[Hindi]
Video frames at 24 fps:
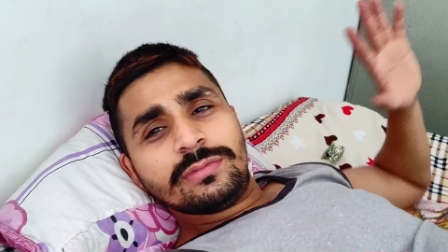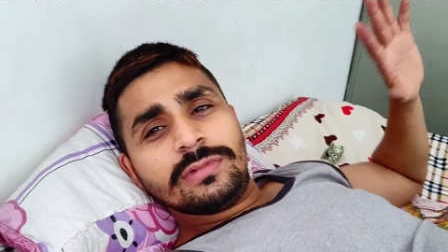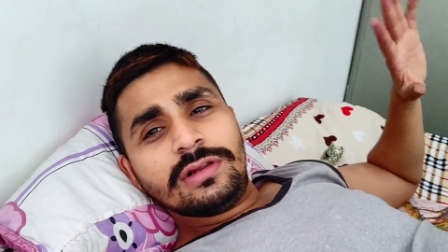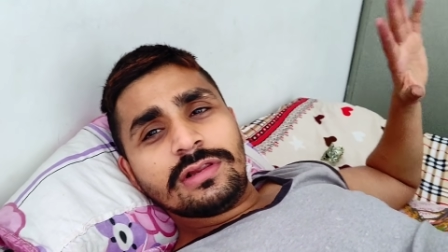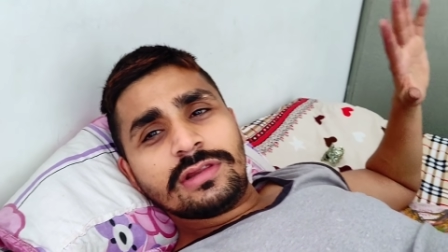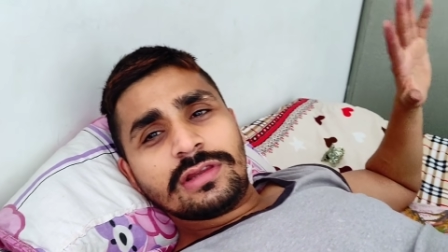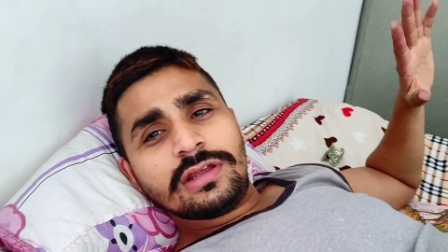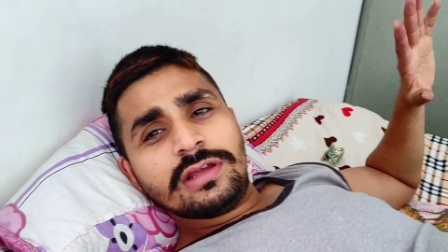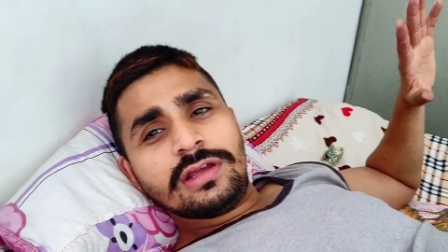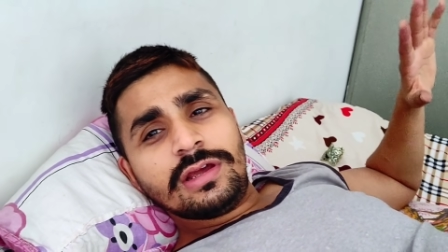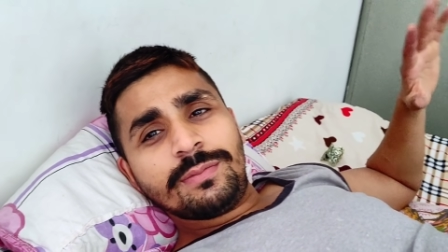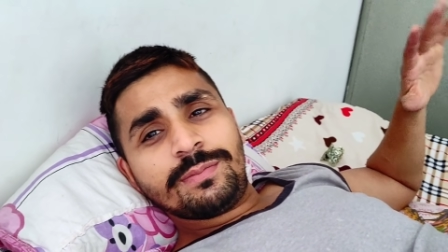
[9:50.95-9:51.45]

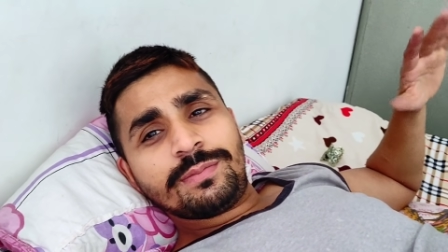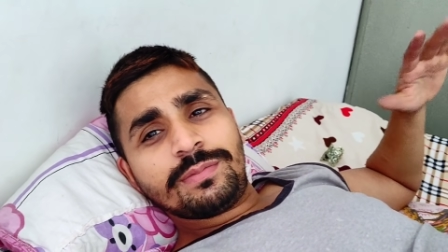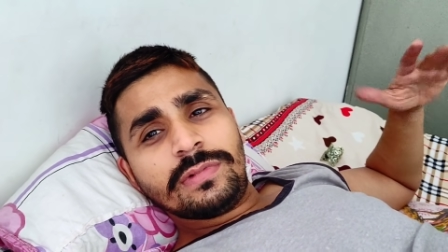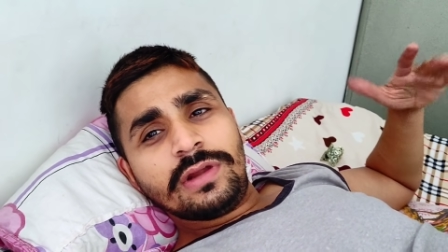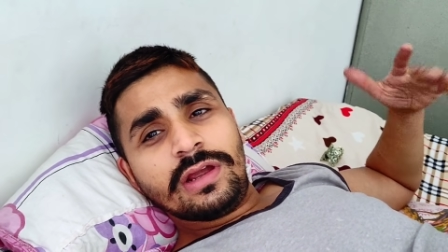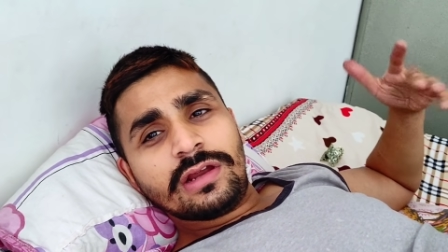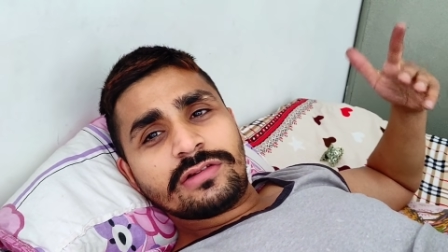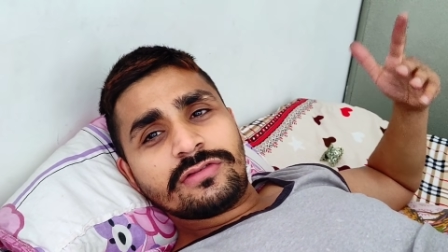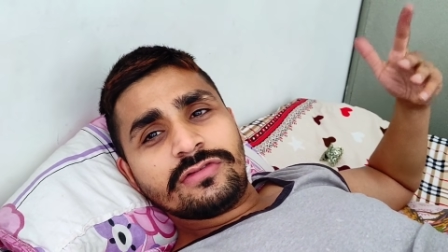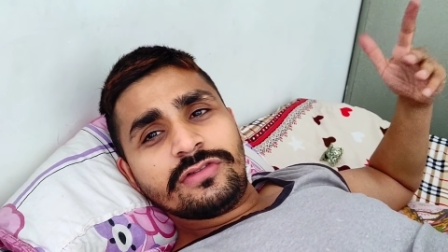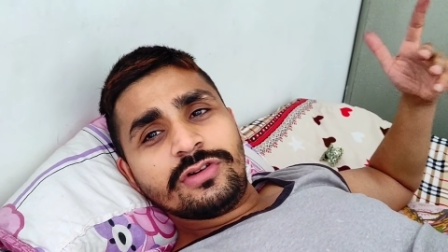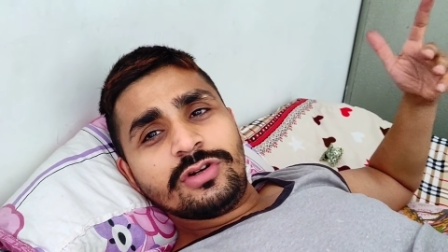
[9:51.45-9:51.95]
मिलते हैं अब
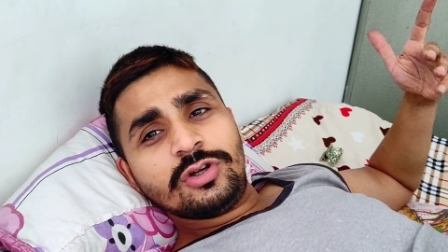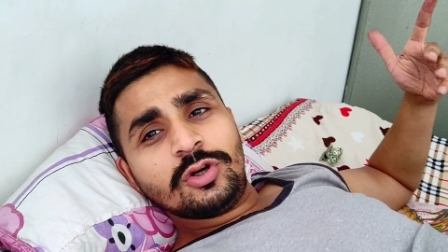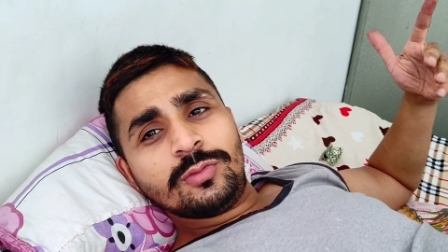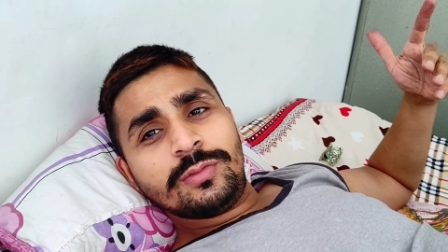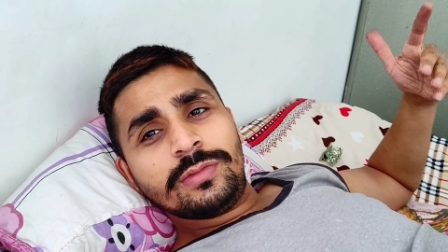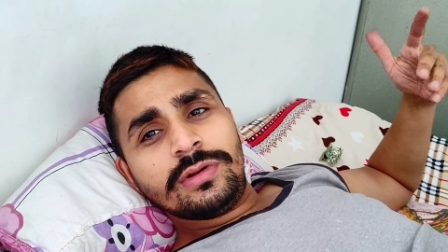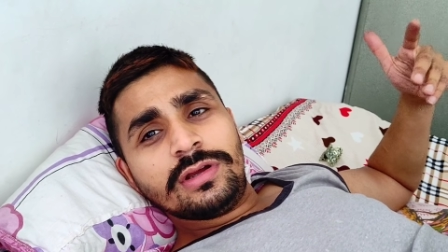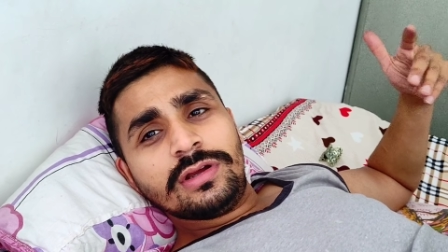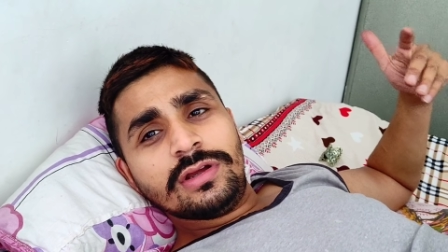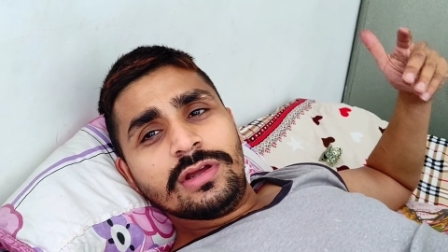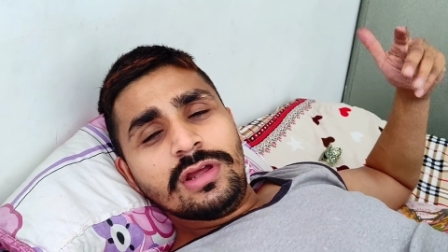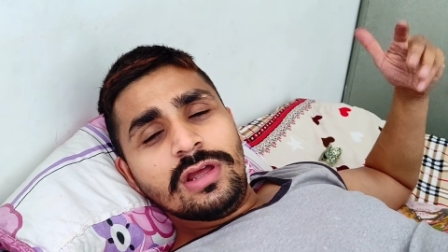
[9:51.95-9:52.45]
नेक्स्ट वीडियो
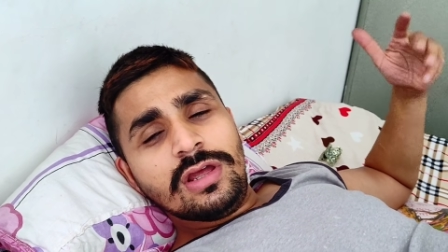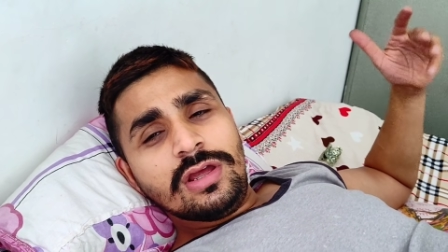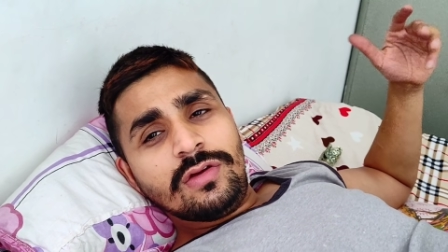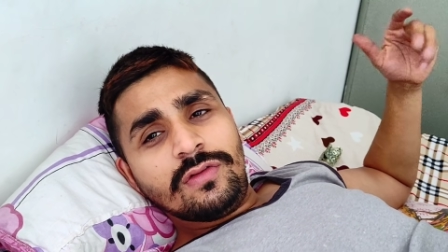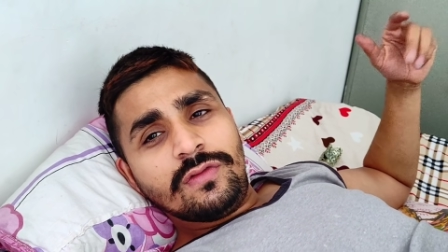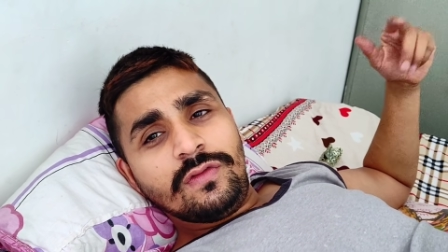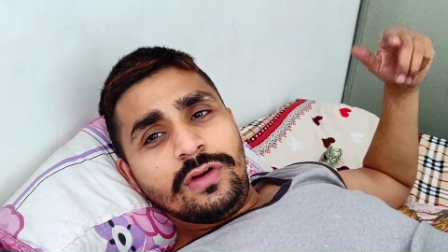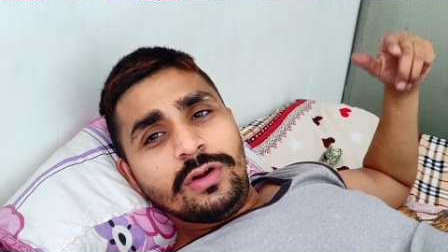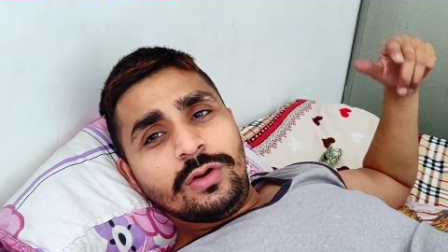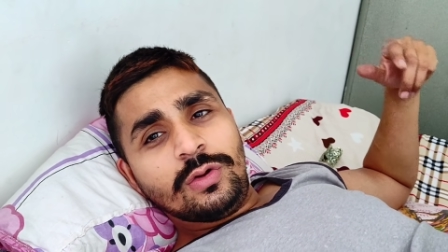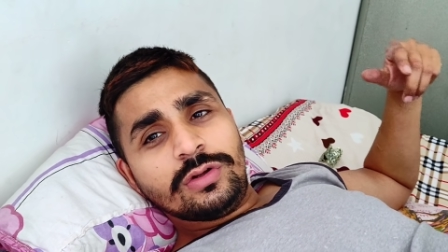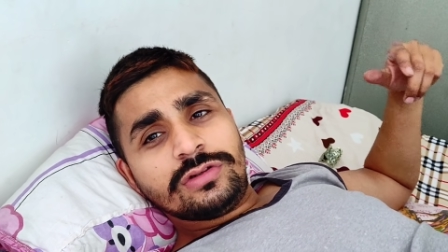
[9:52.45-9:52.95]
में
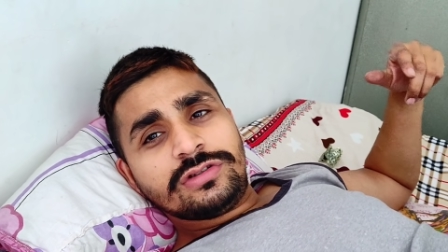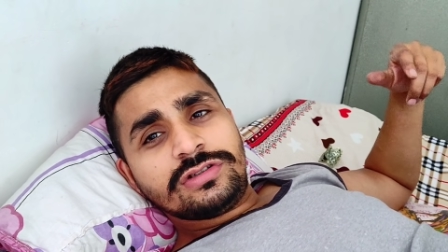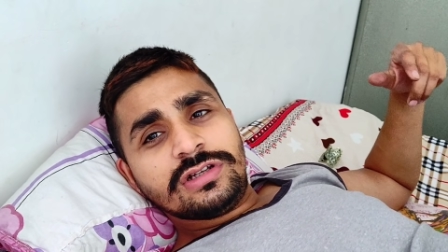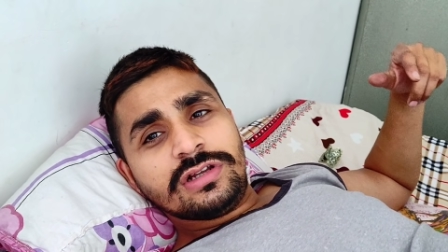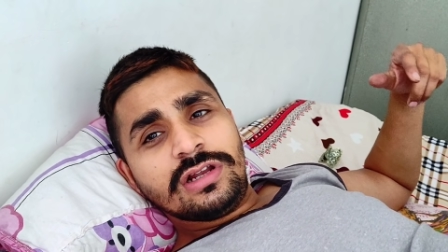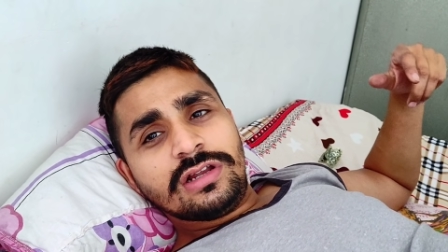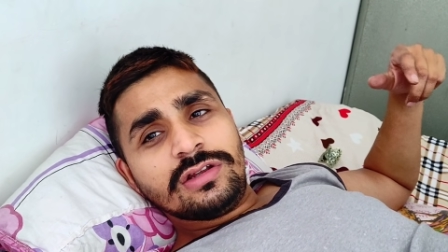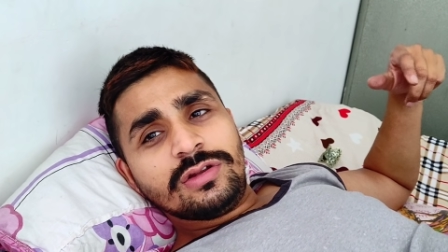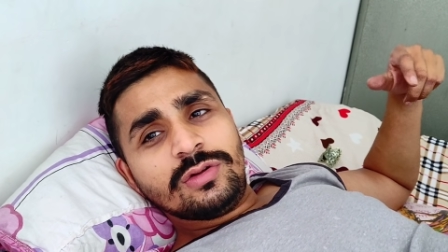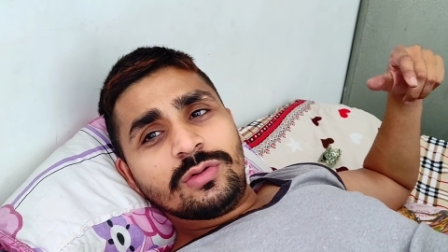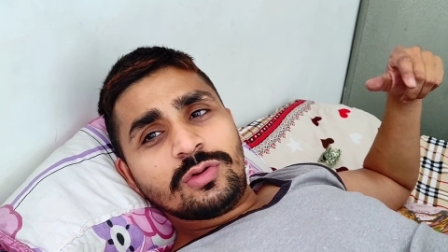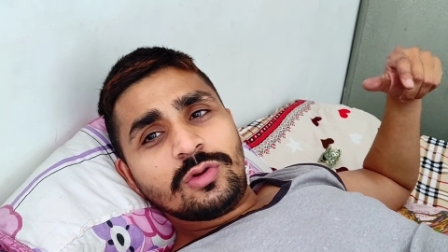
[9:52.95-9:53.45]
वीडियो
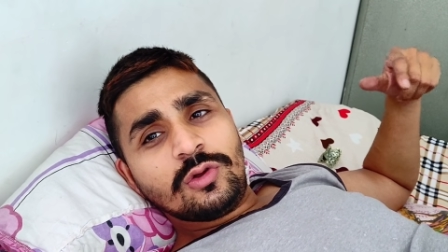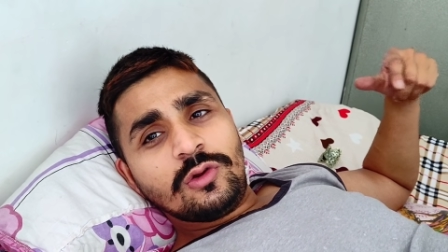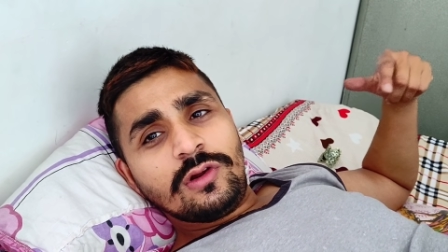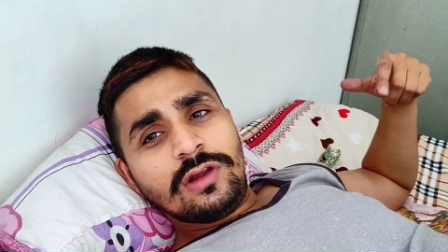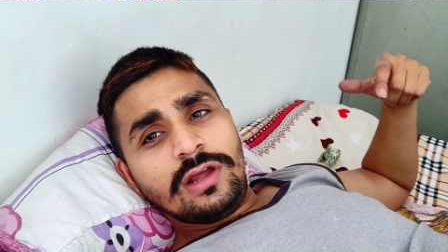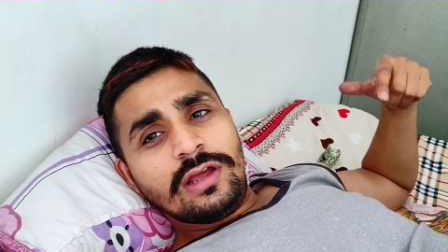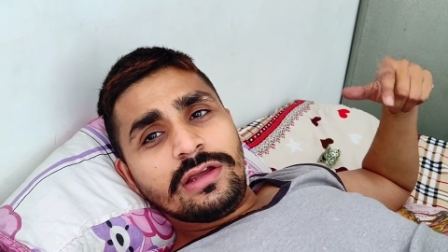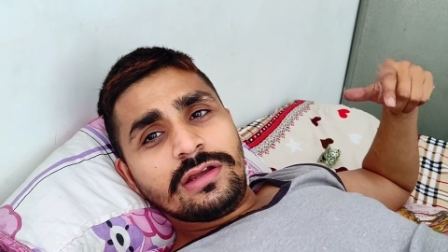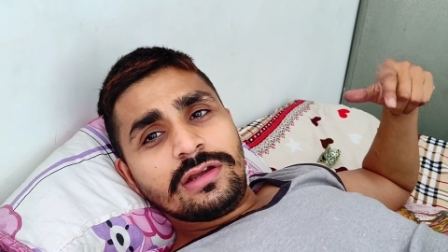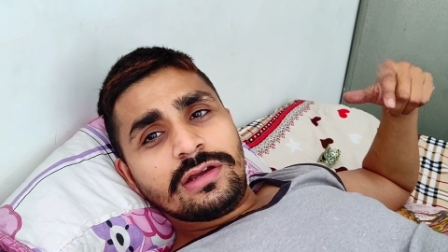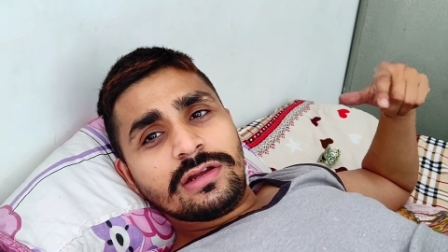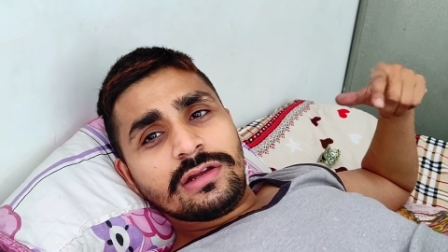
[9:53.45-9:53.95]
अच्छी लगी हो तो
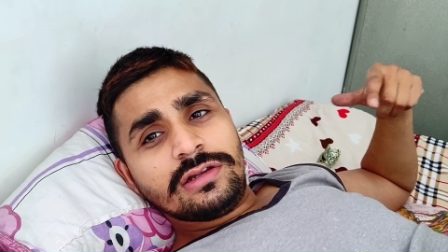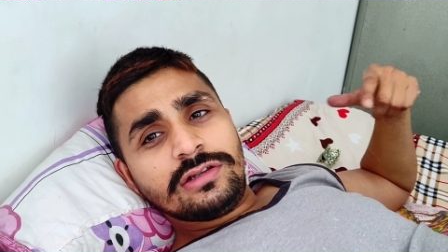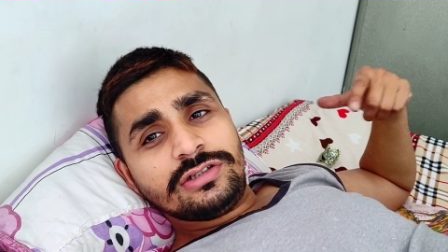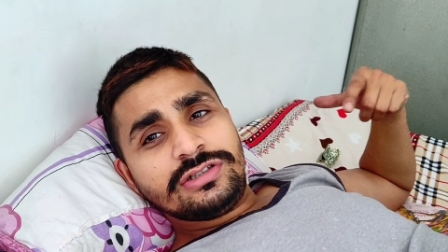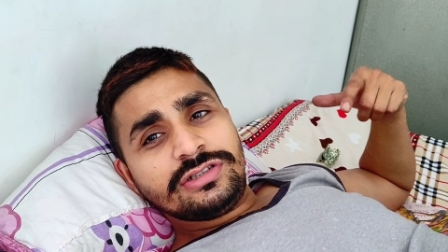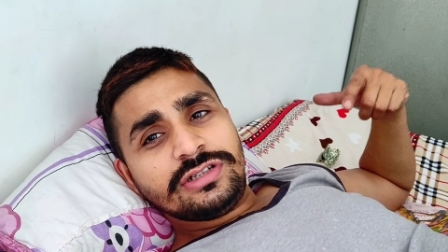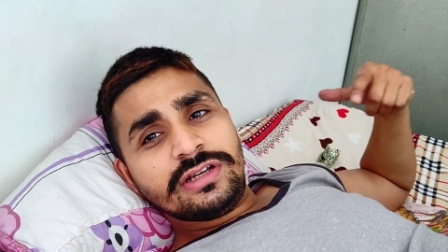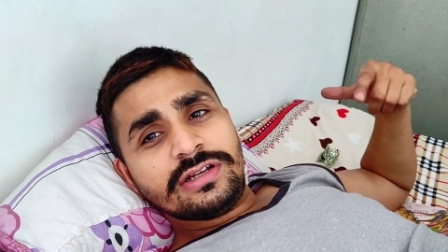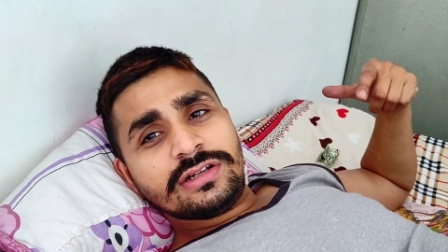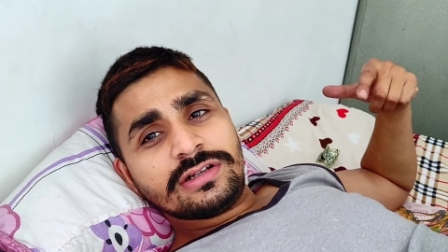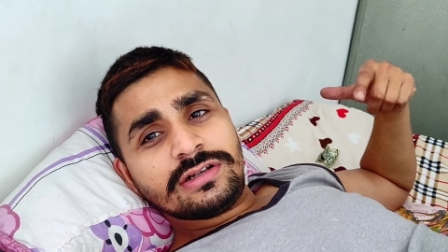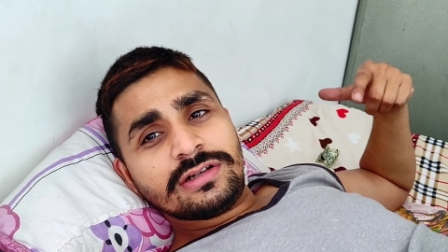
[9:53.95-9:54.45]
लाइक करें
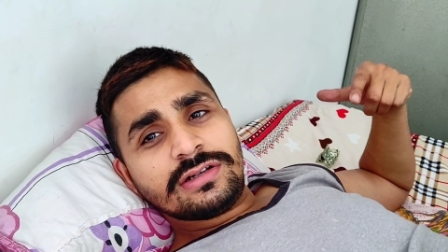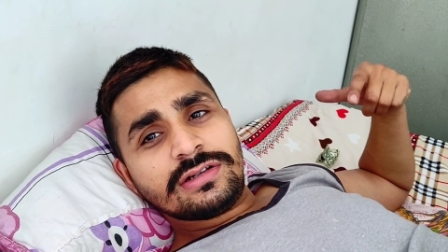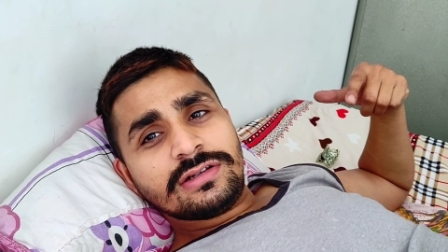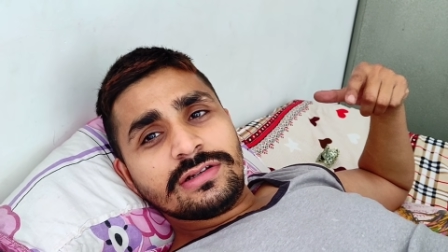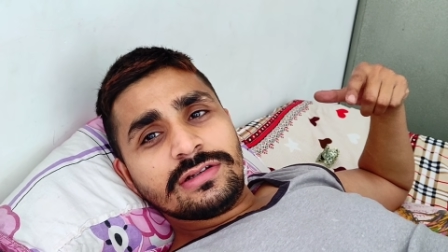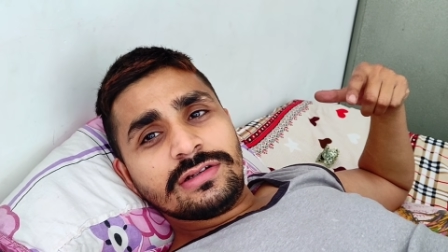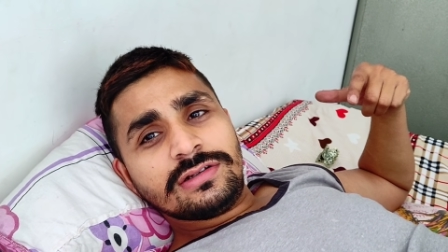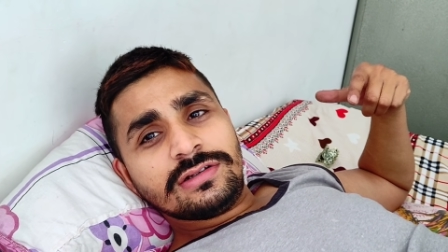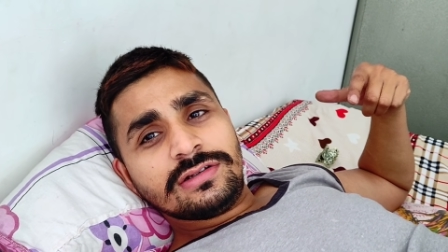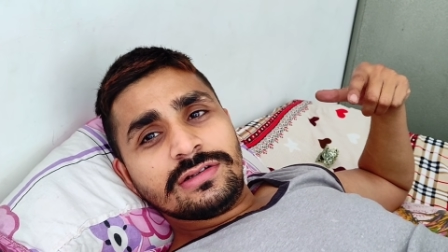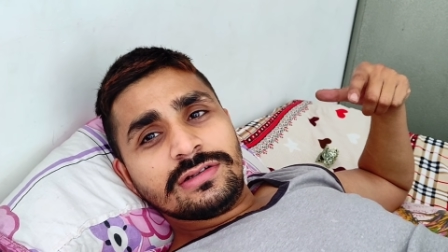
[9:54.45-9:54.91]
शेयर करें